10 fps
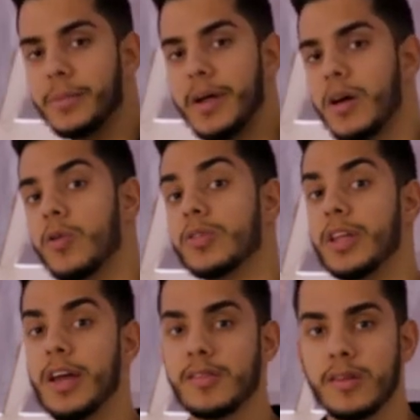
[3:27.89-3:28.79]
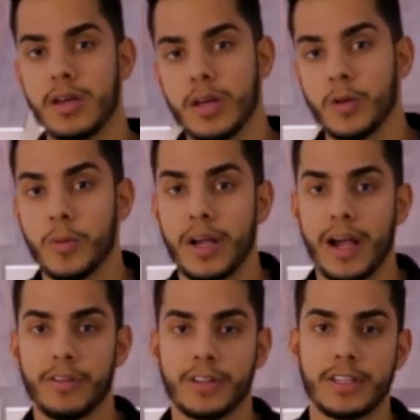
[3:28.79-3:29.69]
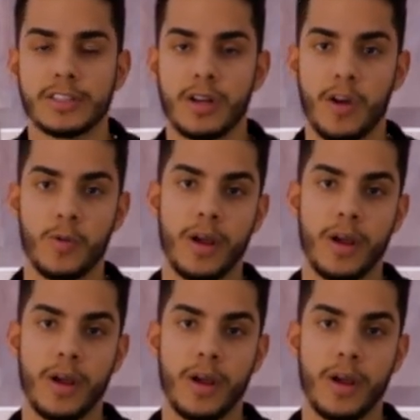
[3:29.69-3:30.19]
também acontece no mercado tradicional,